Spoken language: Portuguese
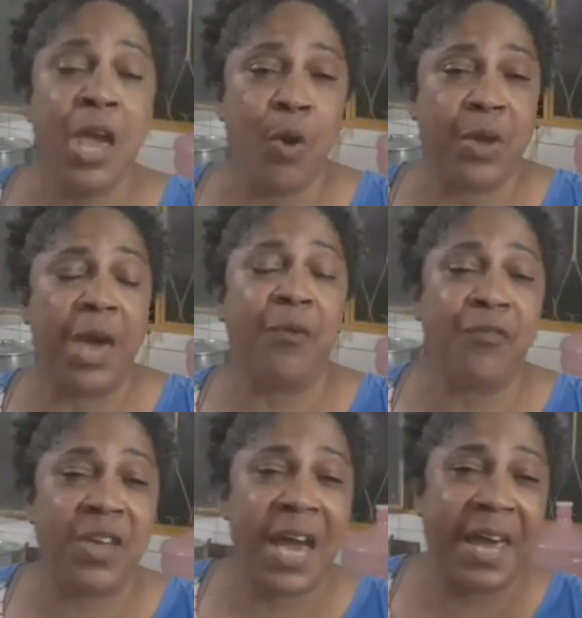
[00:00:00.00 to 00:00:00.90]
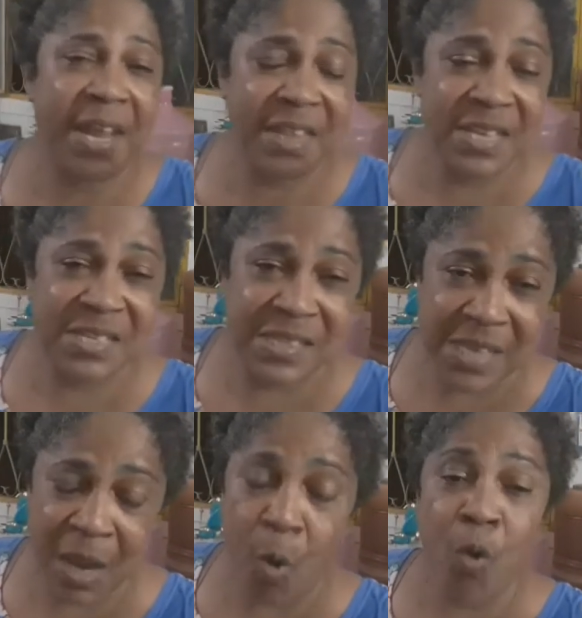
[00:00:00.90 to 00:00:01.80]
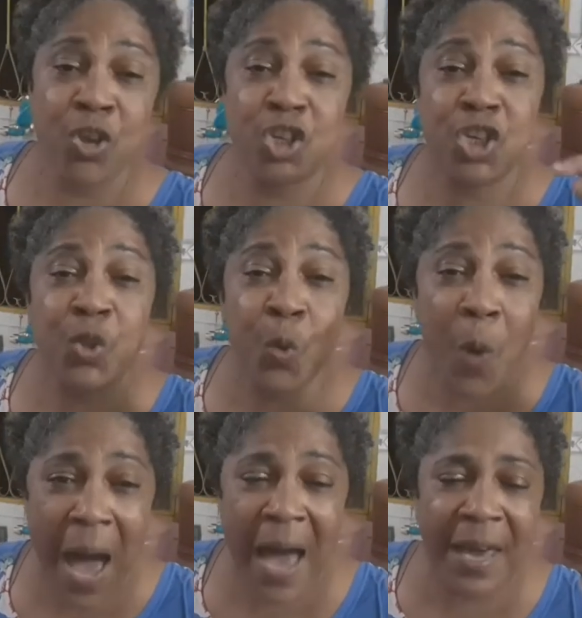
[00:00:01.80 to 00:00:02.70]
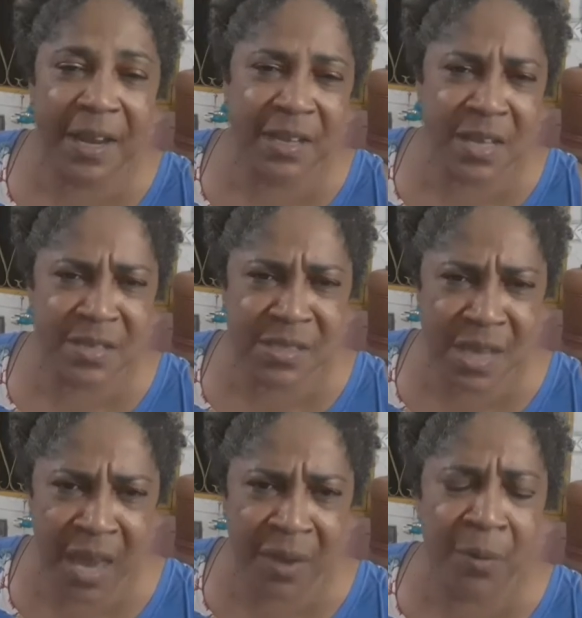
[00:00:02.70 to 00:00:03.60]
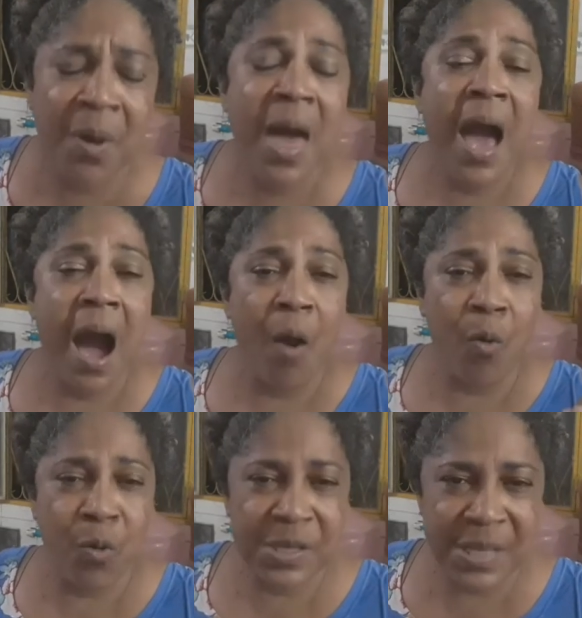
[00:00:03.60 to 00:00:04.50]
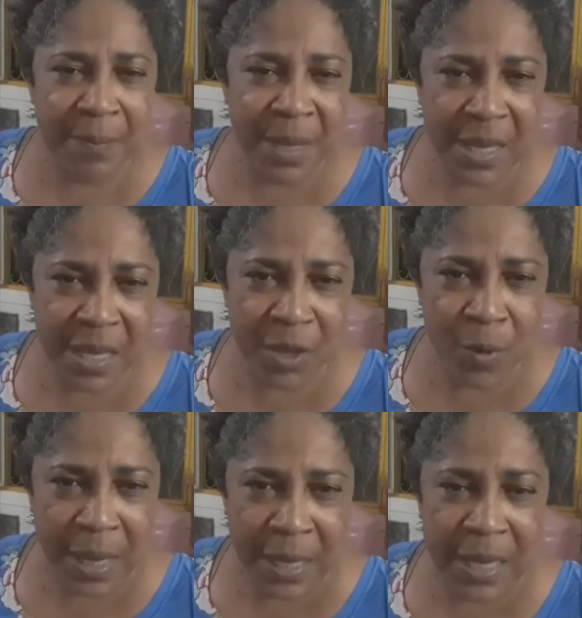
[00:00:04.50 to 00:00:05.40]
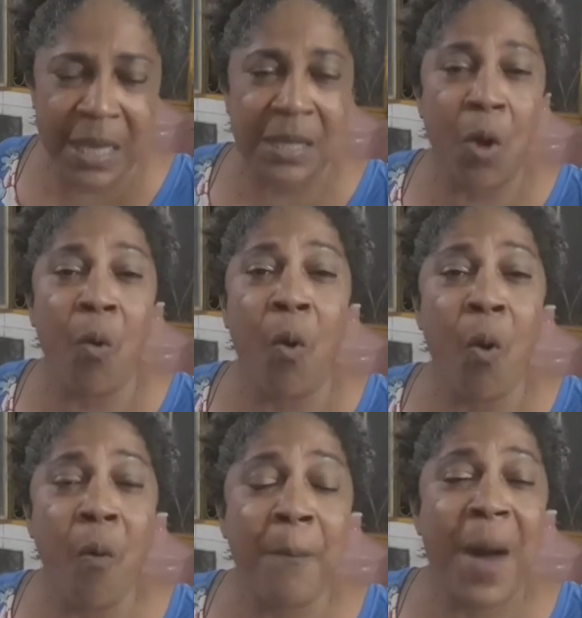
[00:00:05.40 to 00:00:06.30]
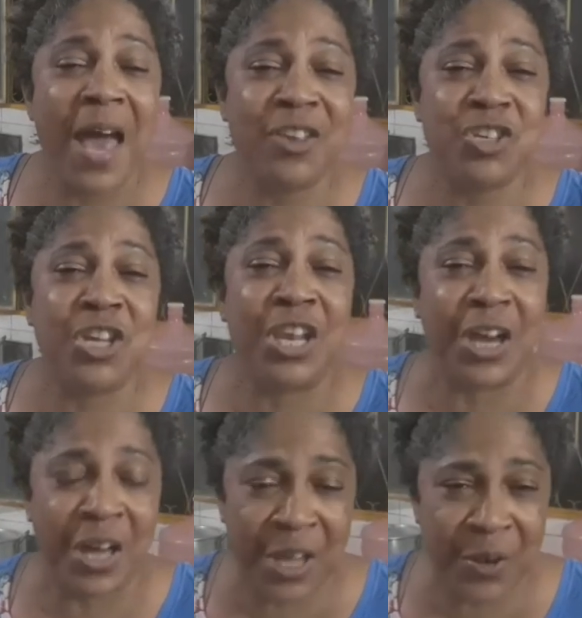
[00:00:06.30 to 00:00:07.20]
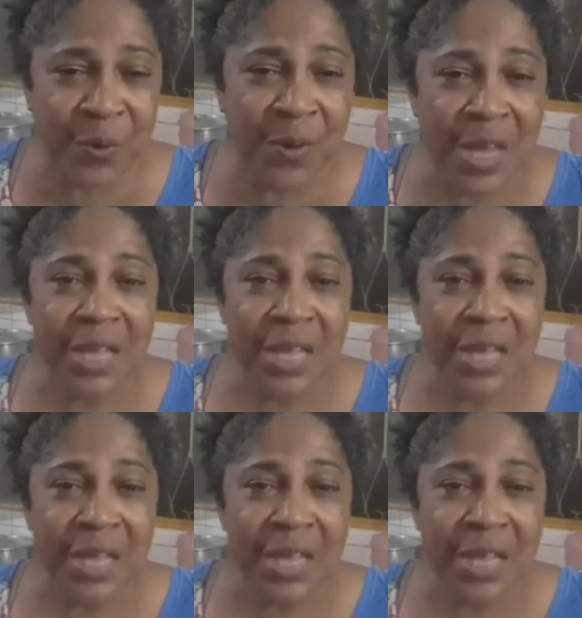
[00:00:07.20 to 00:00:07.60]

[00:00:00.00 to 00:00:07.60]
Eu quero vir agradecer, continuar agradecendo alguns amiguinhos aí que estão compartilhando,